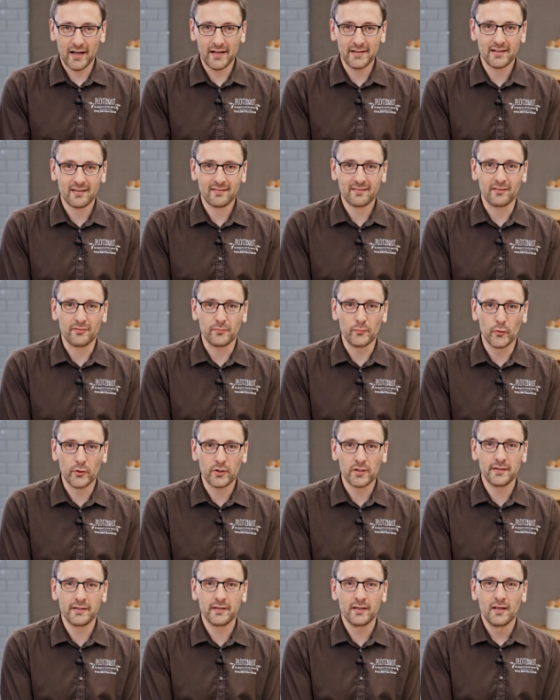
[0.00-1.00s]
All das ist
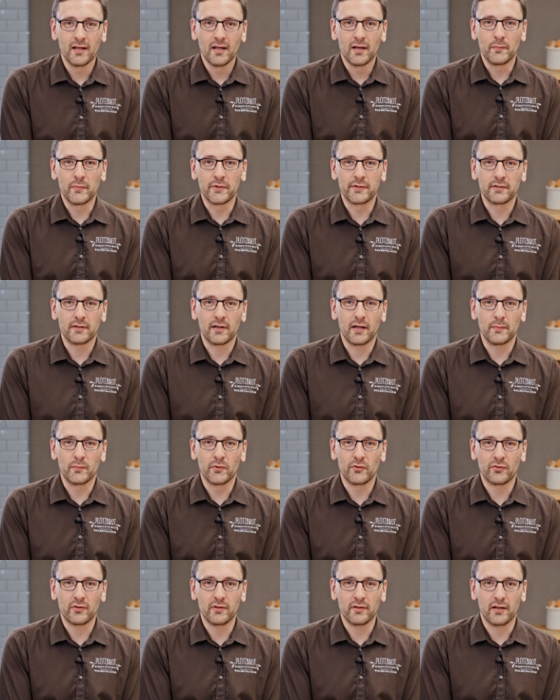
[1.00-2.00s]
möglich. Mit ein
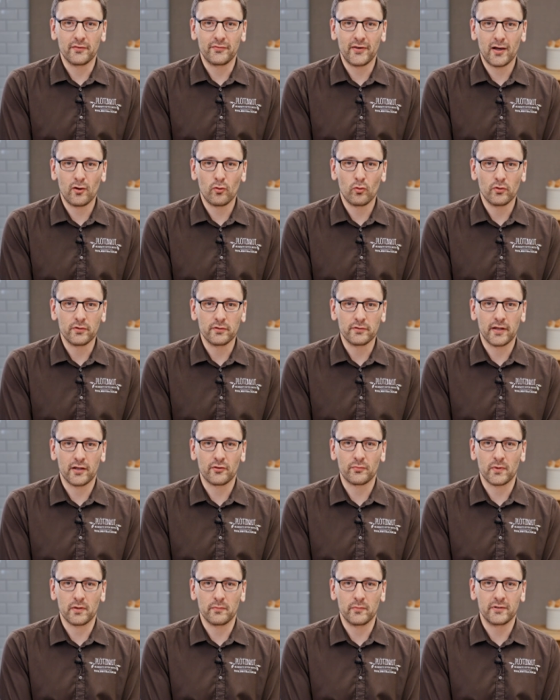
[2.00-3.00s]
bisschen Erfahrung und
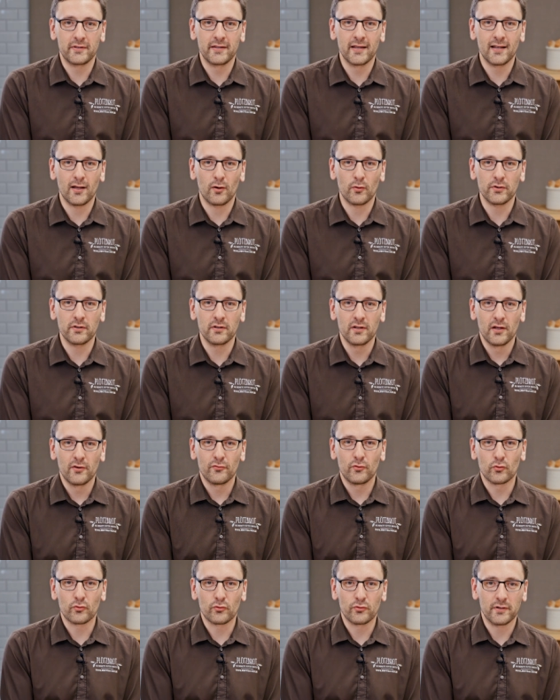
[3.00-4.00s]
Experimentierlaune
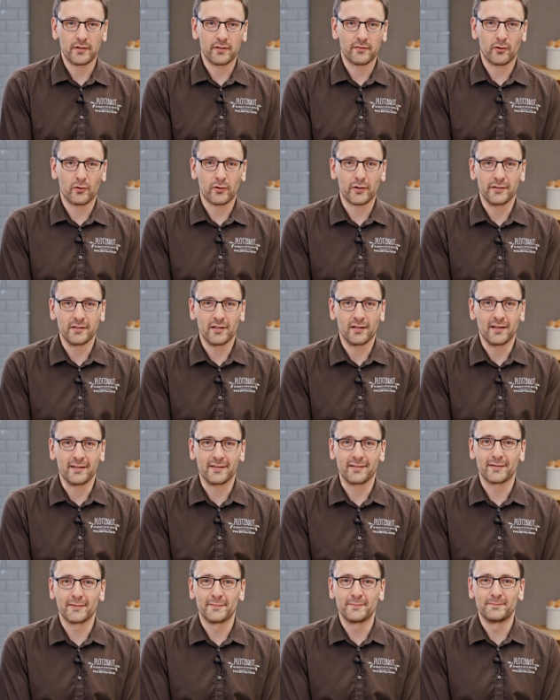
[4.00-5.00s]
funktioniert das auch
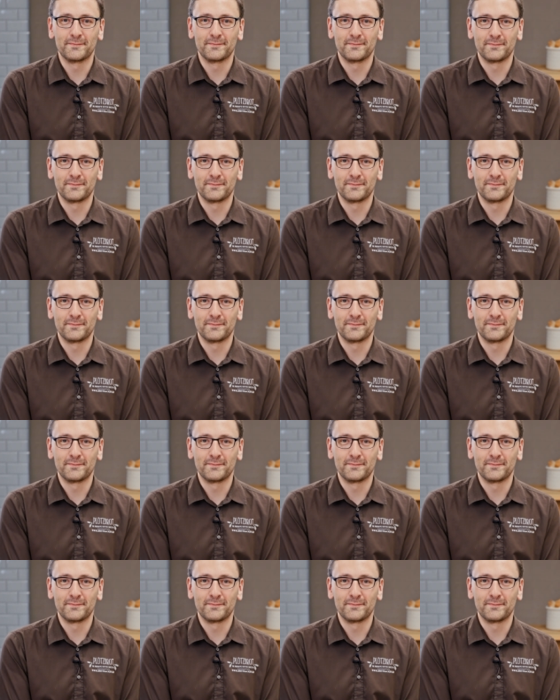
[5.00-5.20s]
kinderleicht.